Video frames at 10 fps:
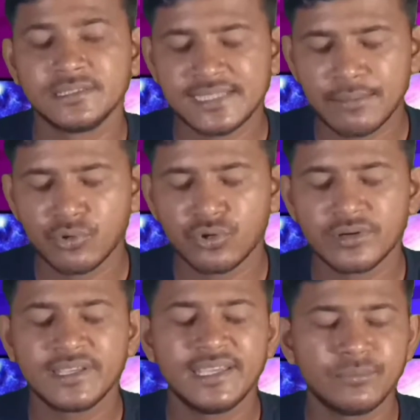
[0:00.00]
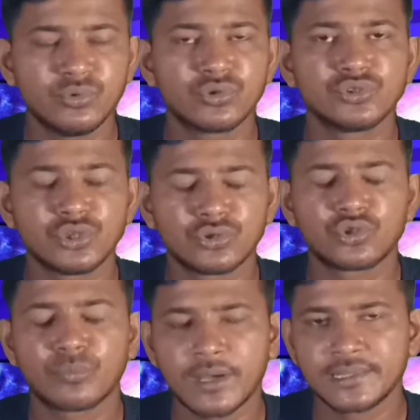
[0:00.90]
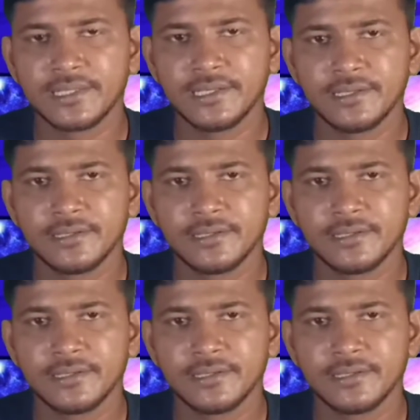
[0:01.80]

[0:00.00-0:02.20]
যেমন ইনপুট যন্ত্রপাতি